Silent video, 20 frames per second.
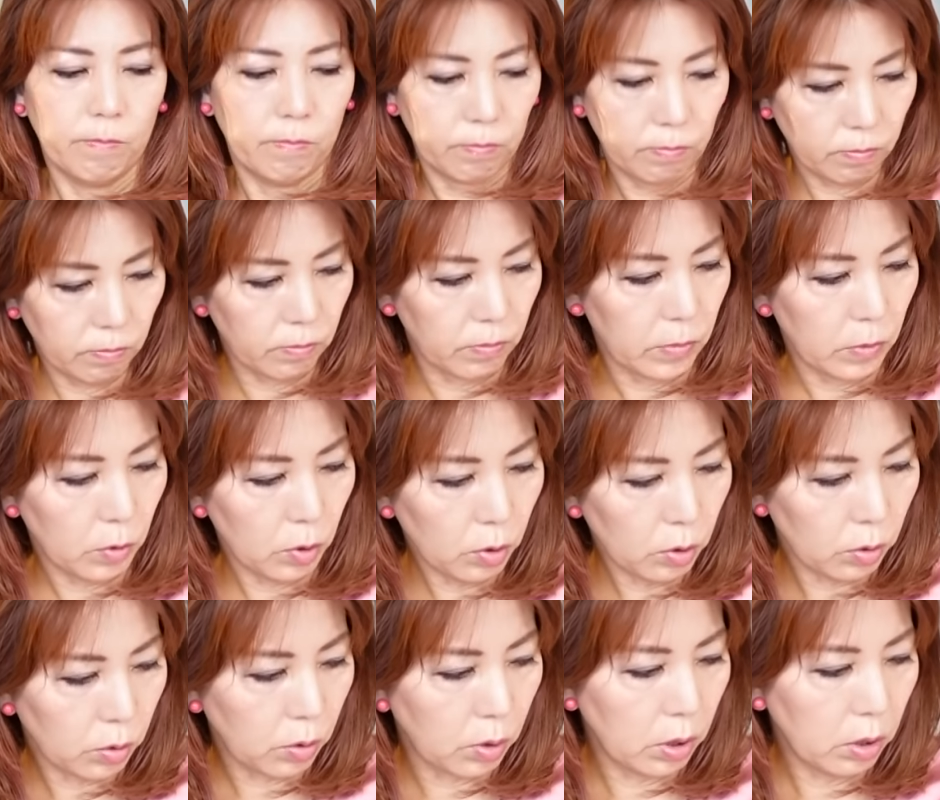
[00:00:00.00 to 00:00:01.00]
うん、ちょっ
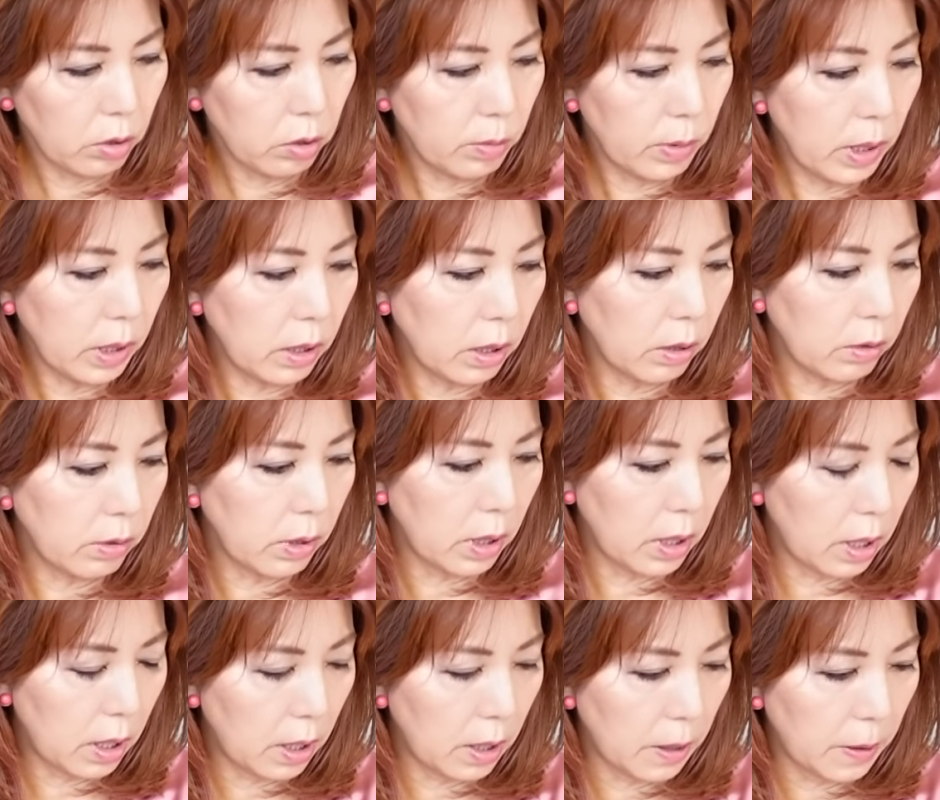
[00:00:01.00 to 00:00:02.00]
とこれを踏まえた上
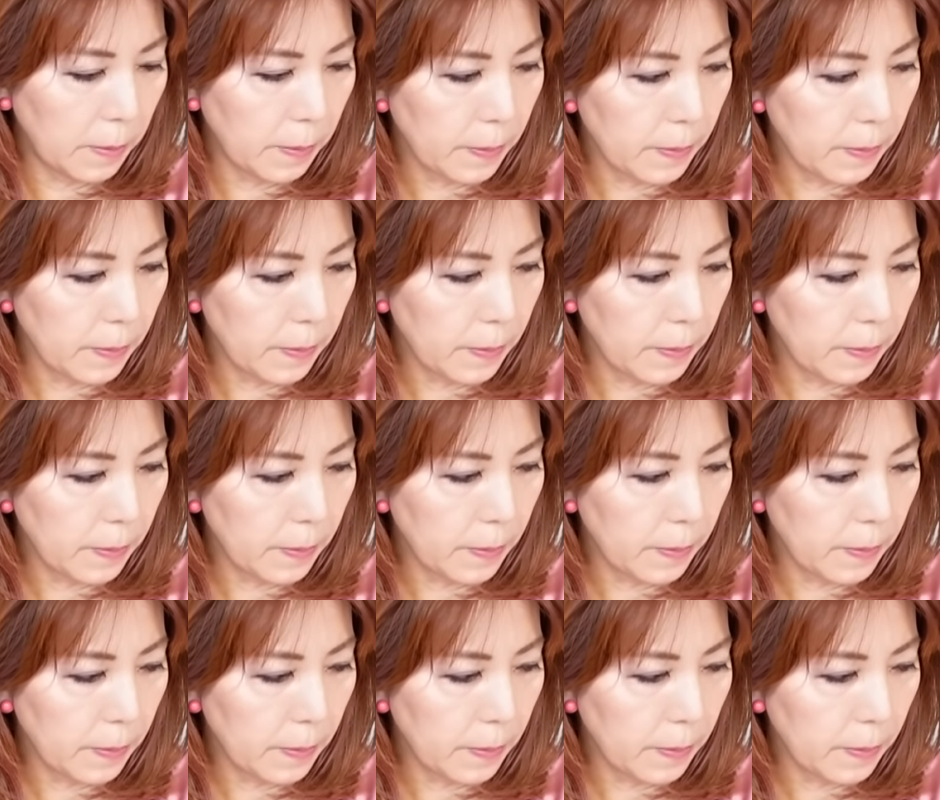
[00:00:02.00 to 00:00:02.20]
で